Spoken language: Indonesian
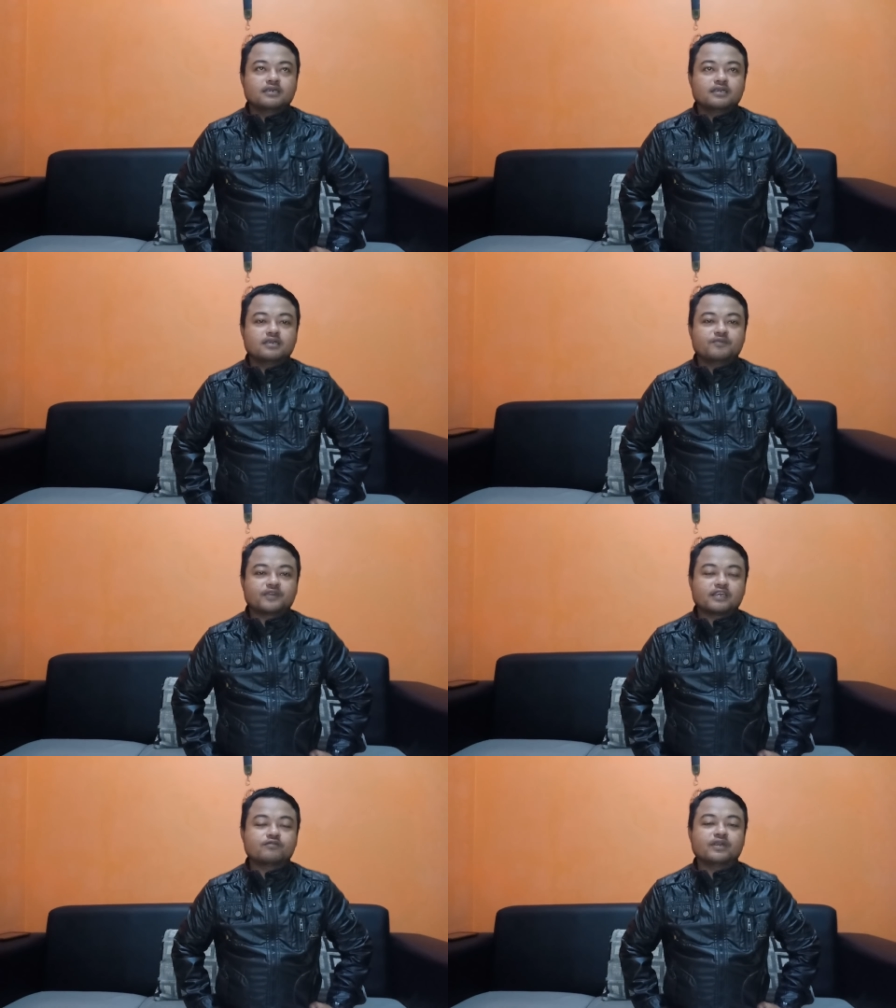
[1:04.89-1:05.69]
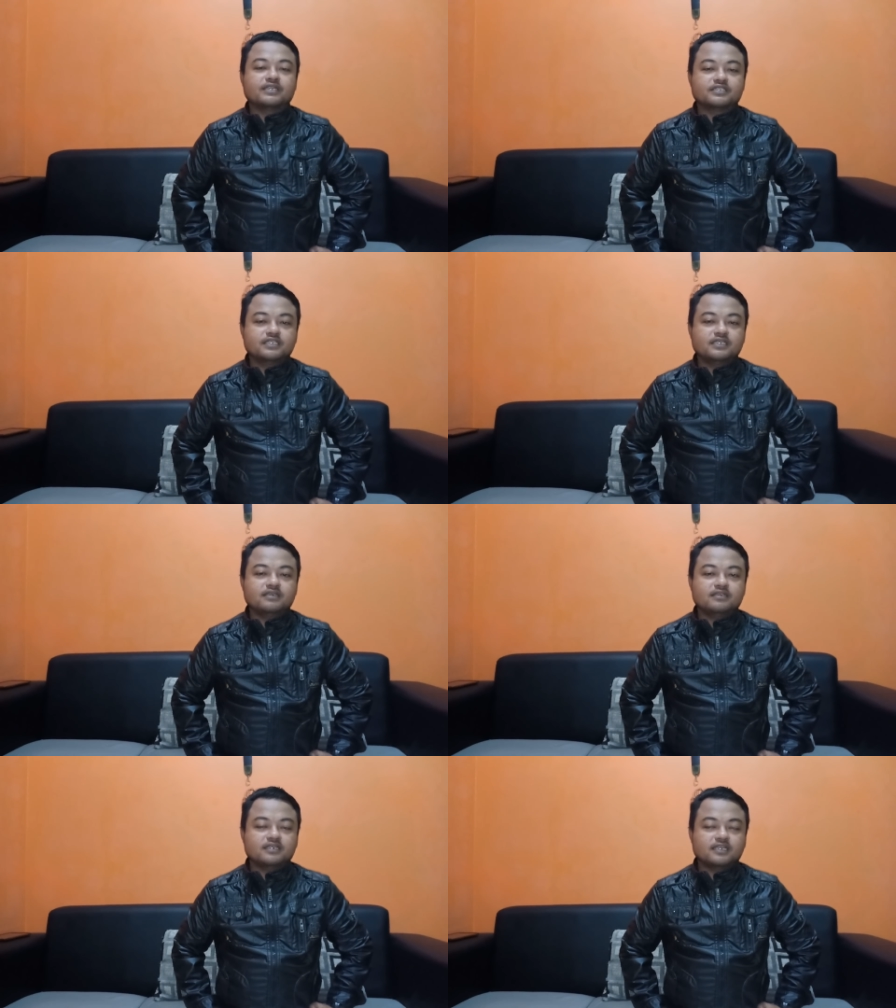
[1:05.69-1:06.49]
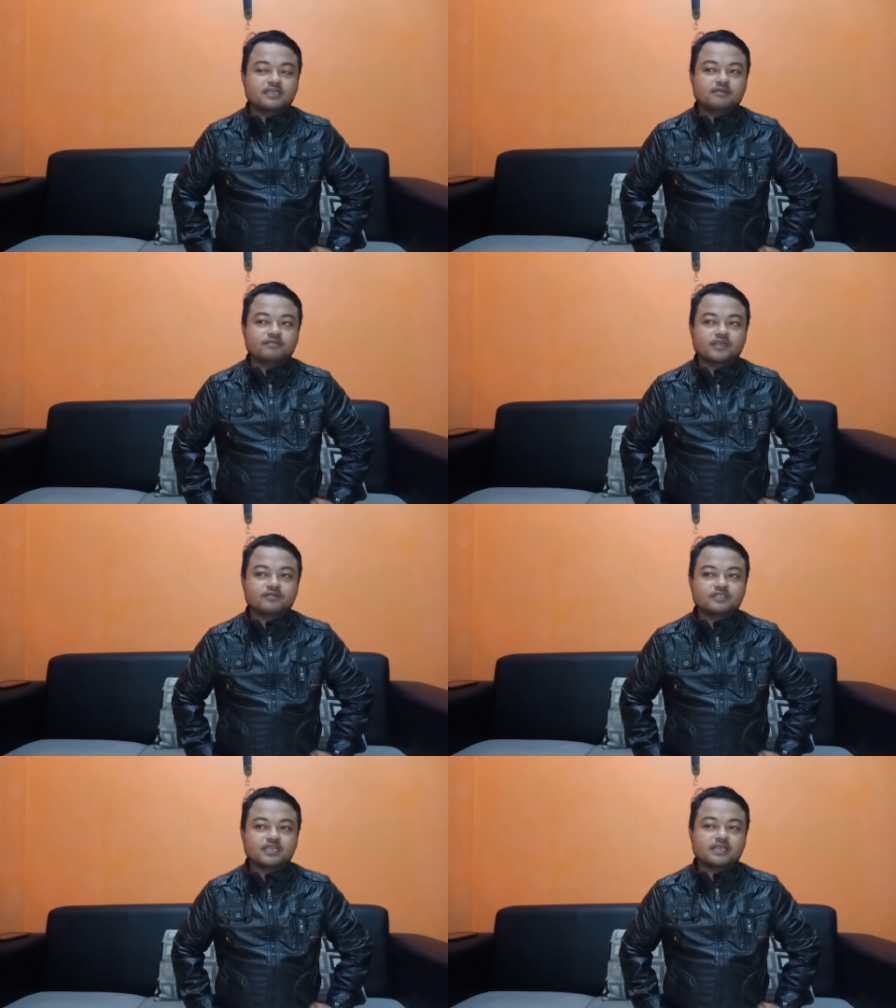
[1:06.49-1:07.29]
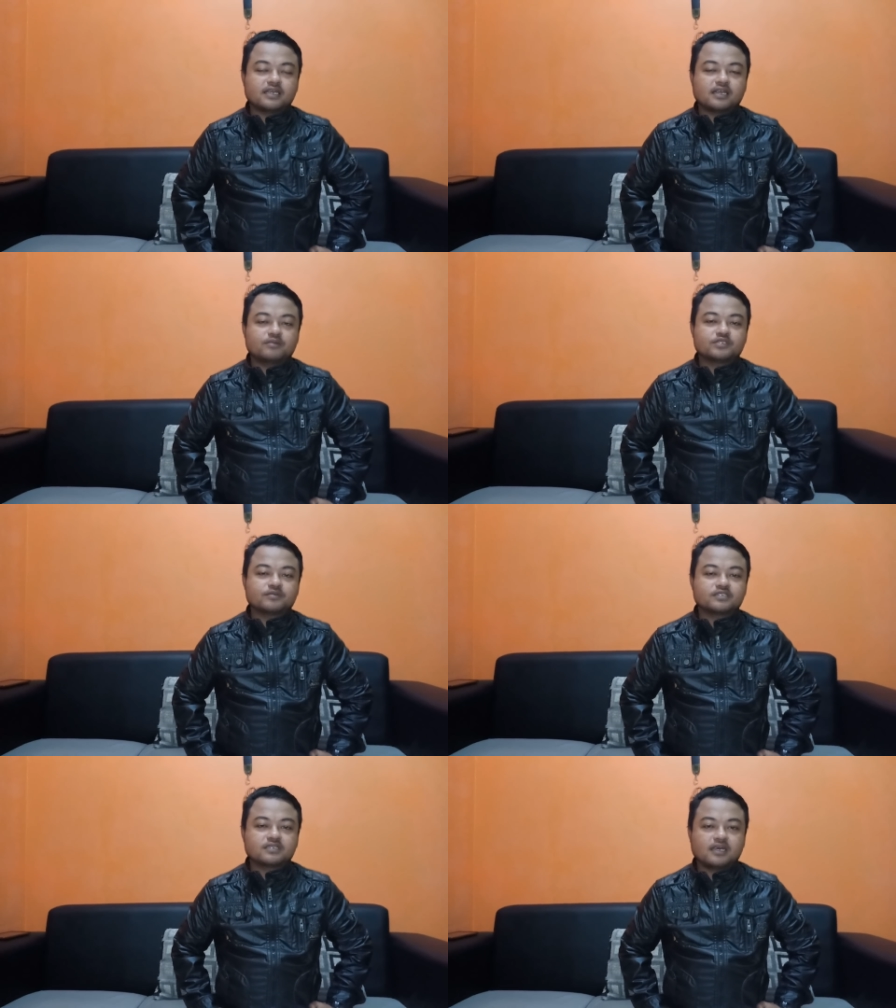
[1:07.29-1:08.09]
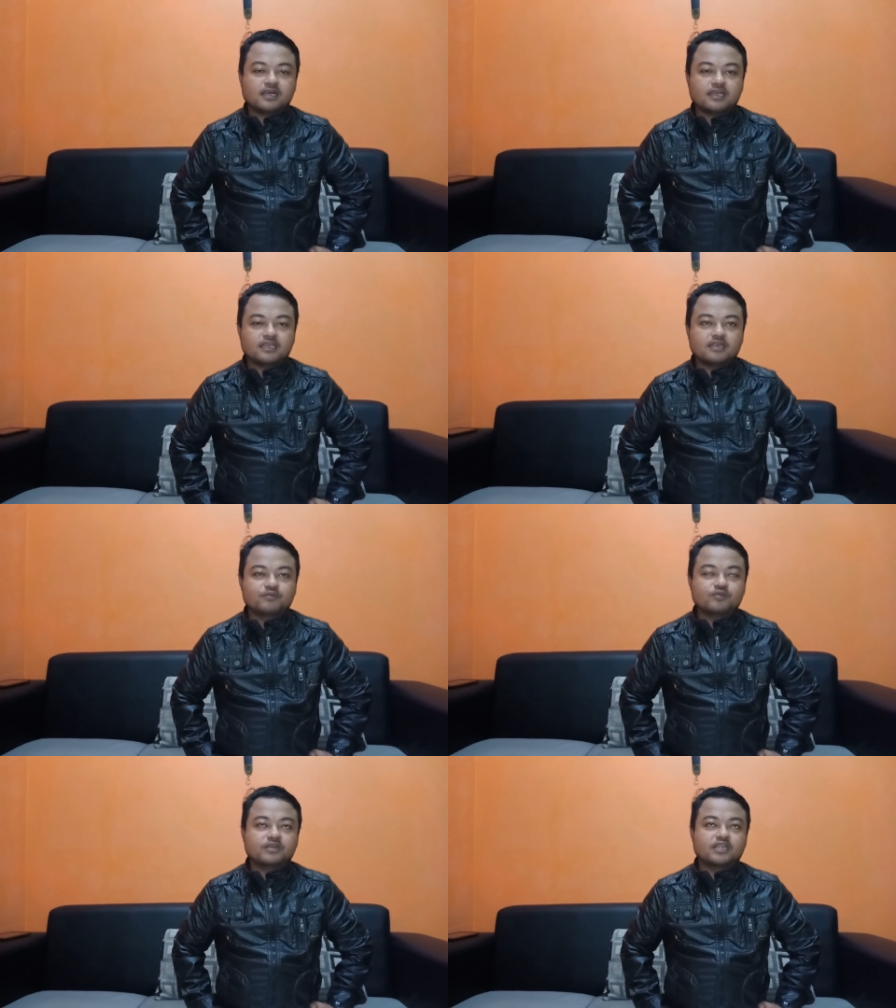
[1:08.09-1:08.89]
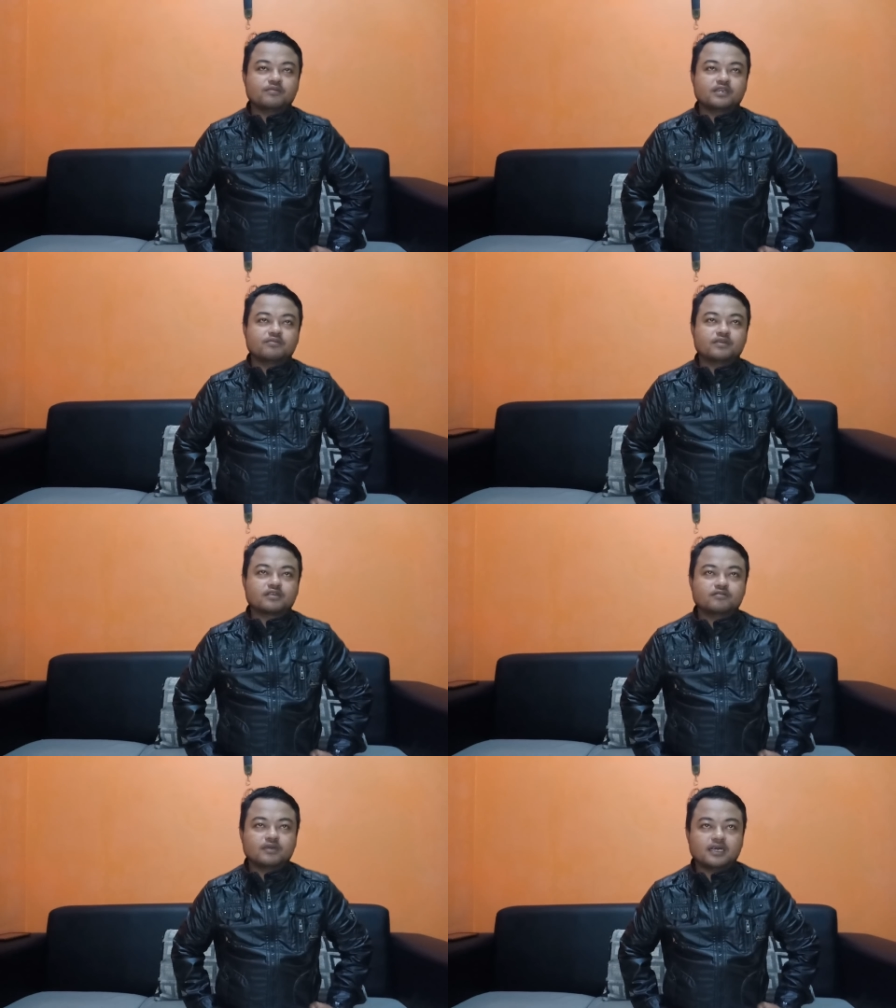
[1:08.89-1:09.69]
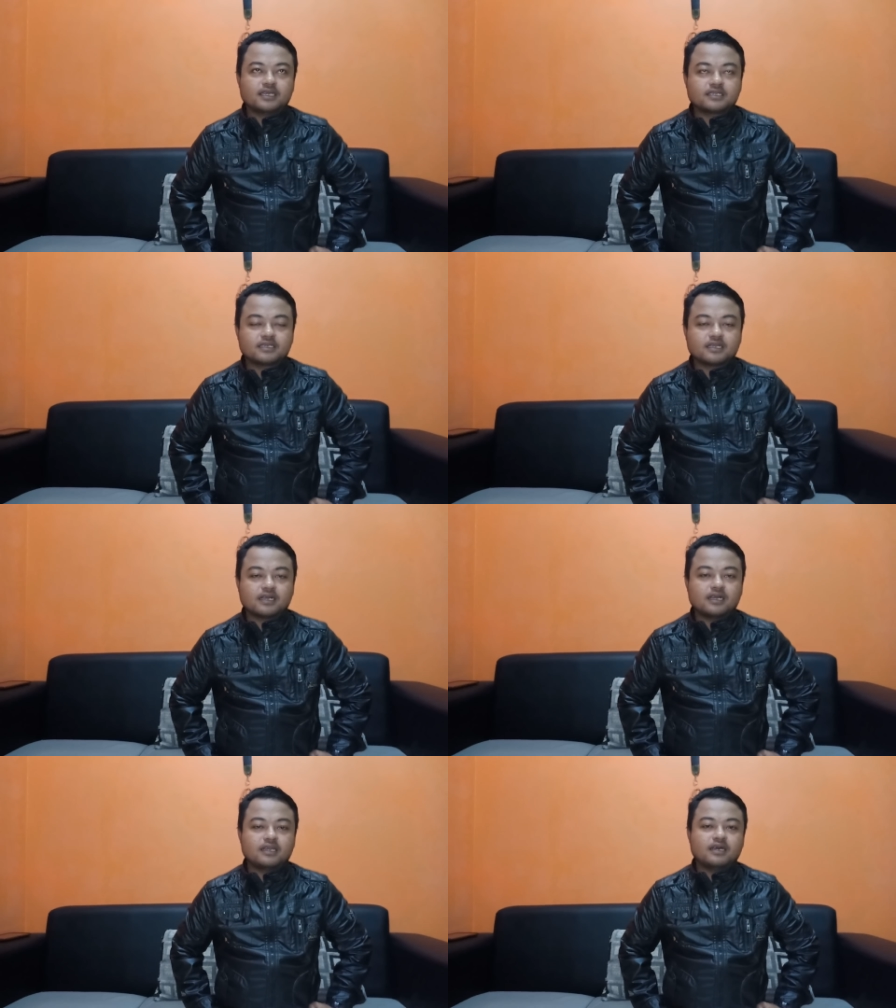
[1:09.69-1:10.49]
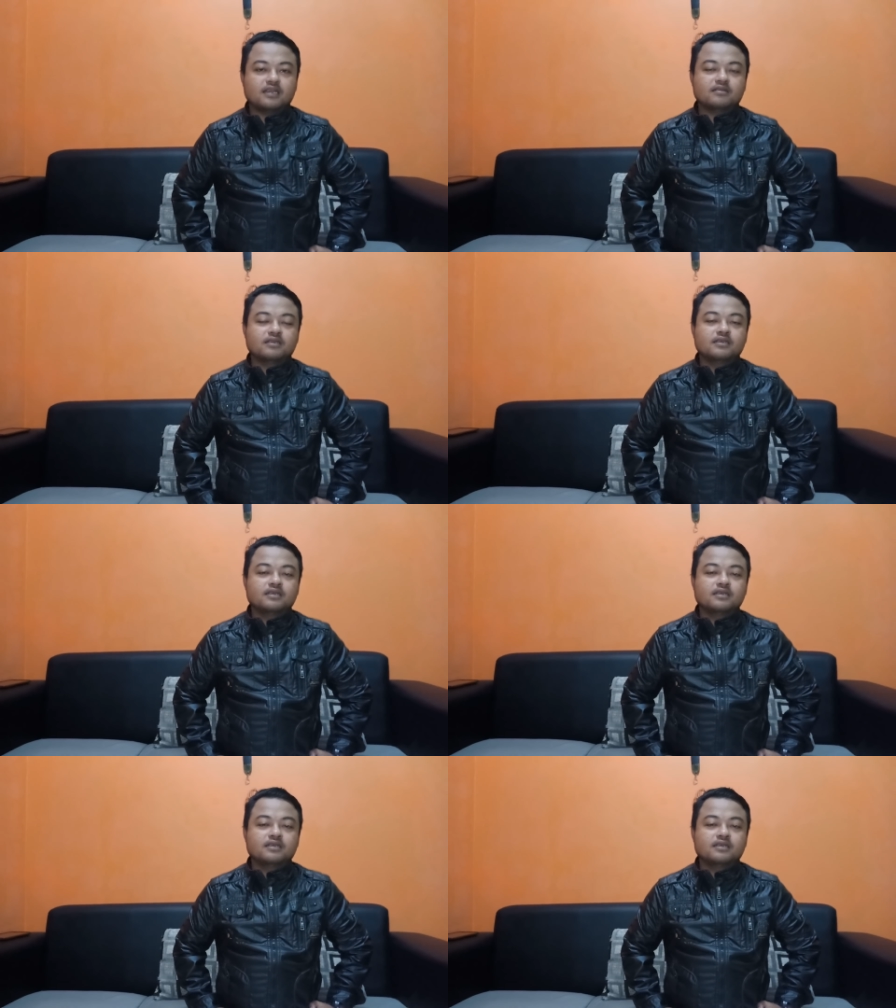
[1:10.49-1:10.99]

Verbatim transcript: e, frekuensi diri manusia dengan alam semesta, ilmu benda-benda berdua tentang hal-hal